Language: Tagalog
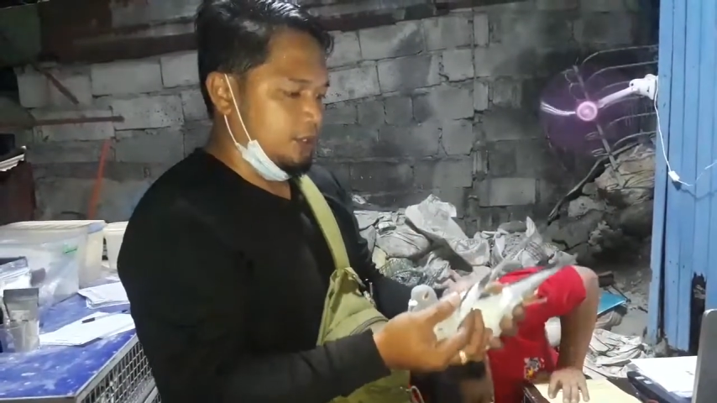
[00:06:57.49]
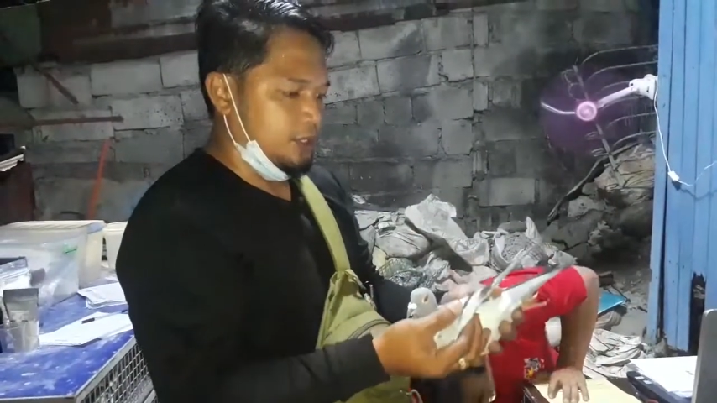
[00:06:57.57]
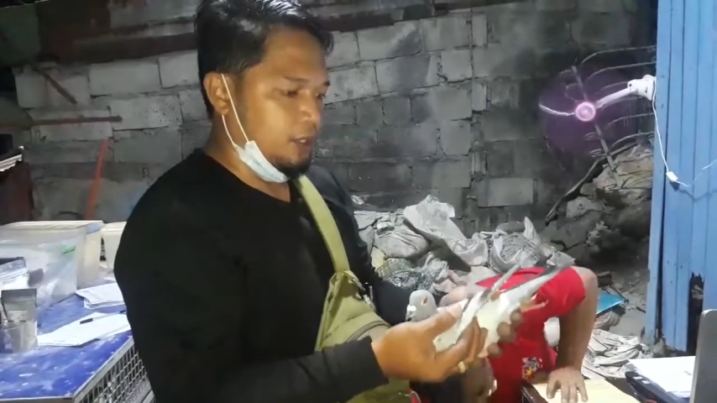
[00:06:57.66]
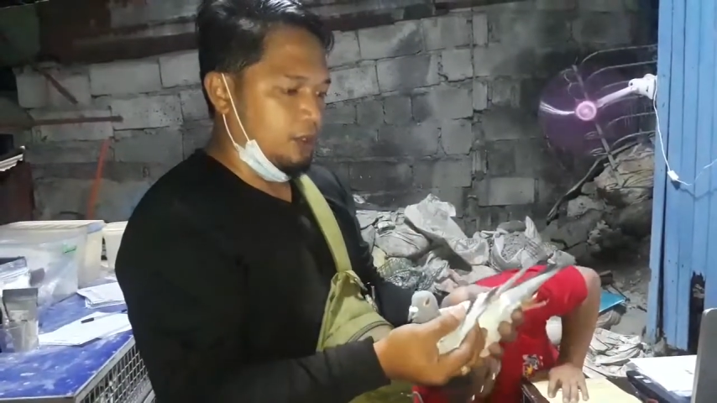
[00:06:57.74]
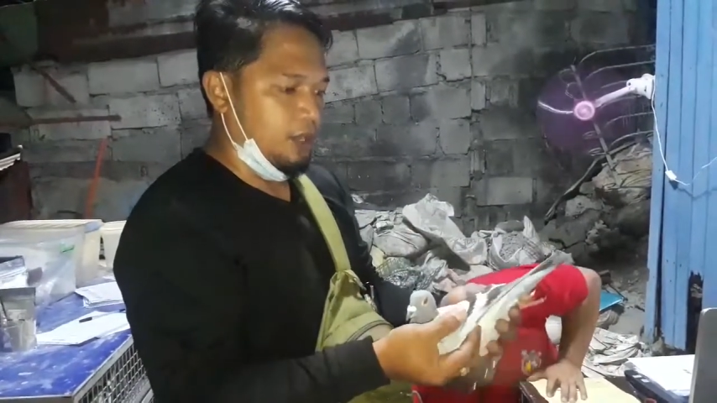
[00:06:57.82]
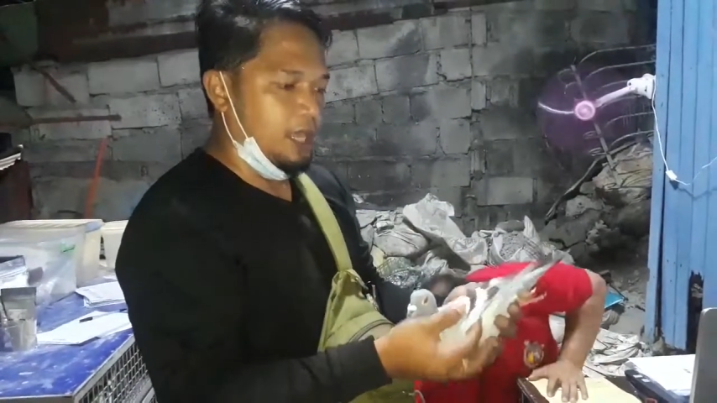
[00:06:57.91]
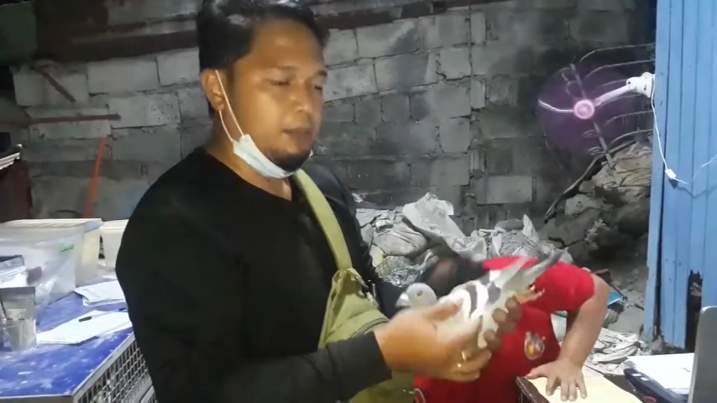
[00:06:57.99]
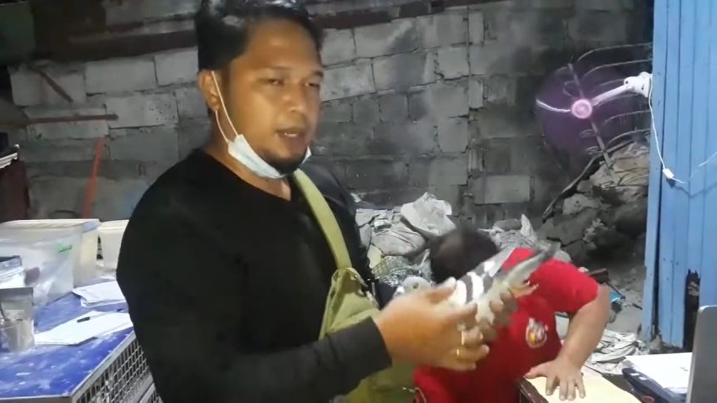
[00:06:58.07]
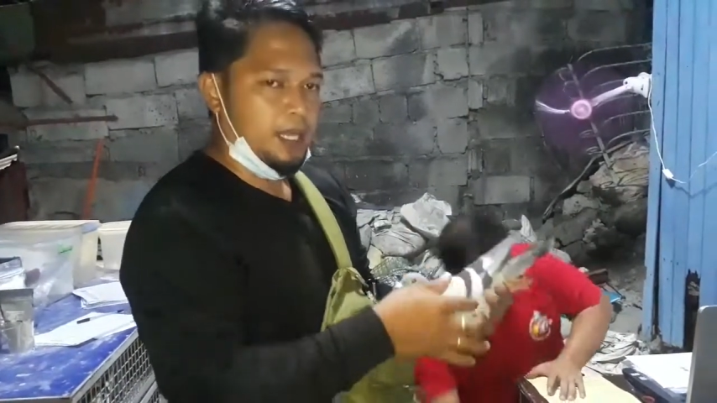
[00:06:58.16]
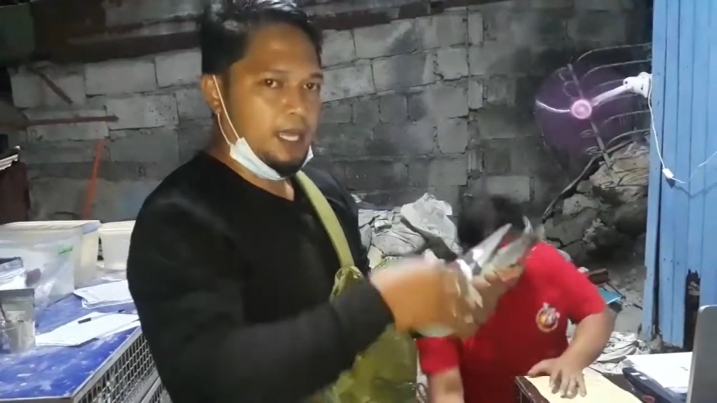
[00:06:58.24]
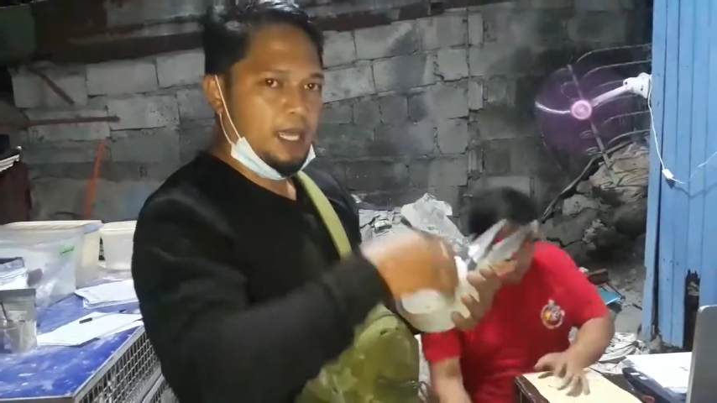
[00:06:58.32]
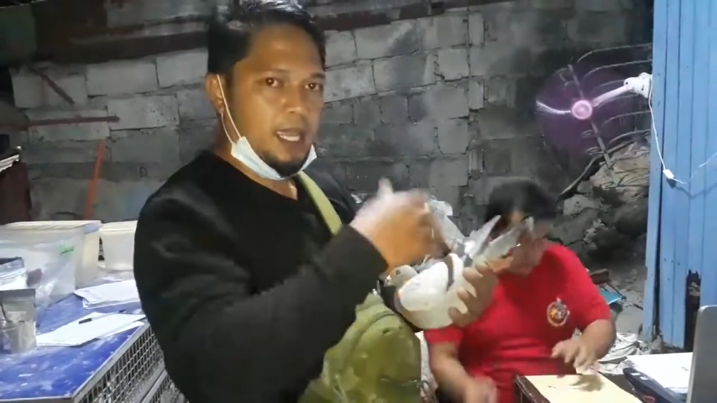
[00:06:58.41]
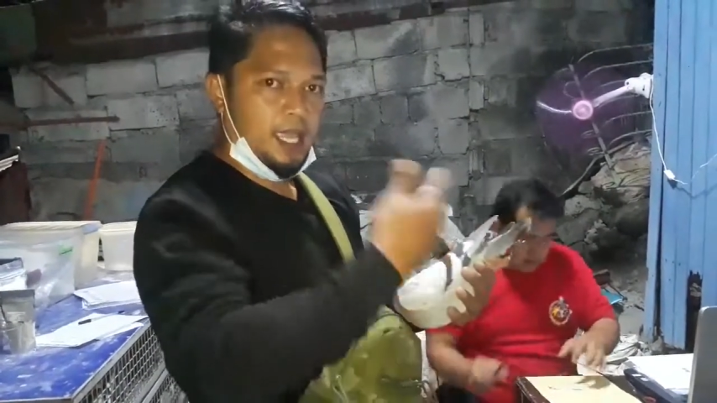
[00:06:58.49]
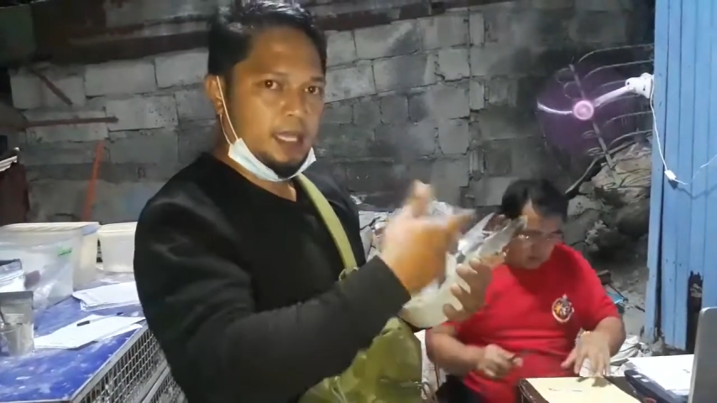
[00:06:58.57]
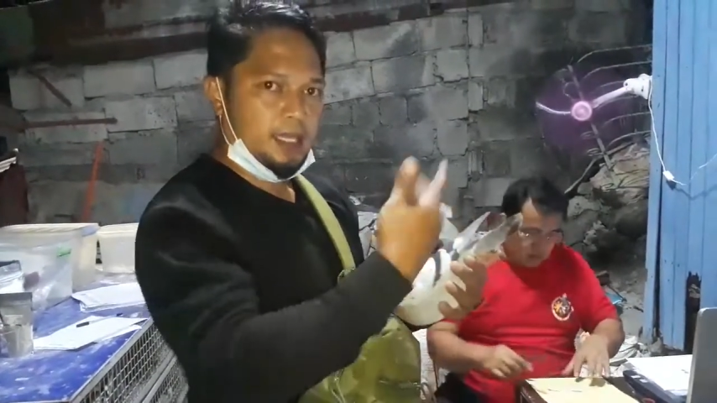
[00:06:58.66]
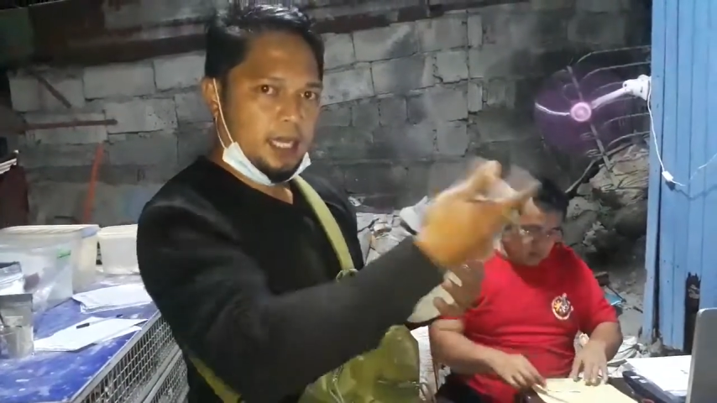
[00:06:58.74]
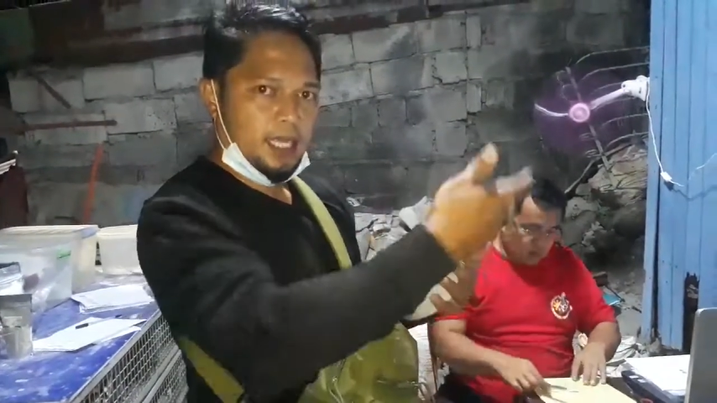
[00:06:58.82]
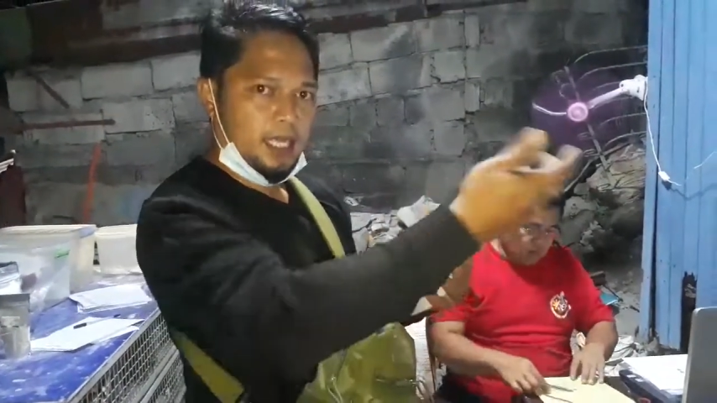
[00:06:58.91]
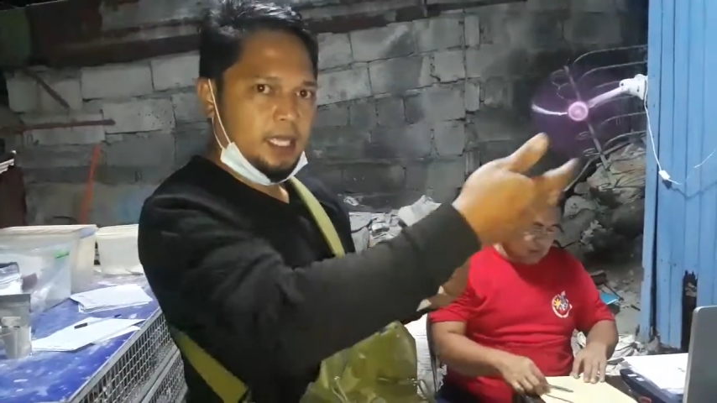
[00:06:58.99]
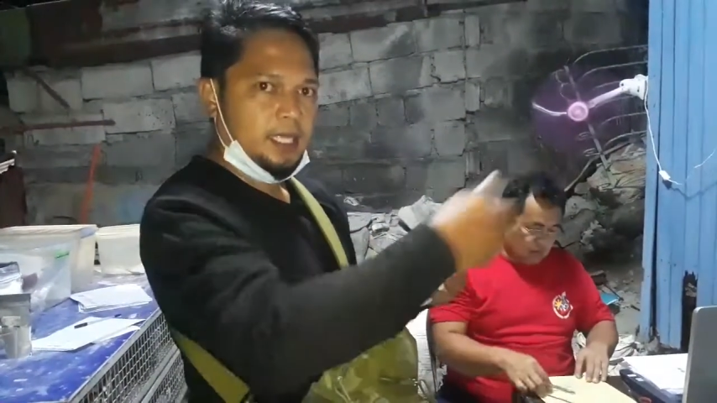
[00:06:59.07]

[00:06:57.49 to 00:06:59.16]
So every entry,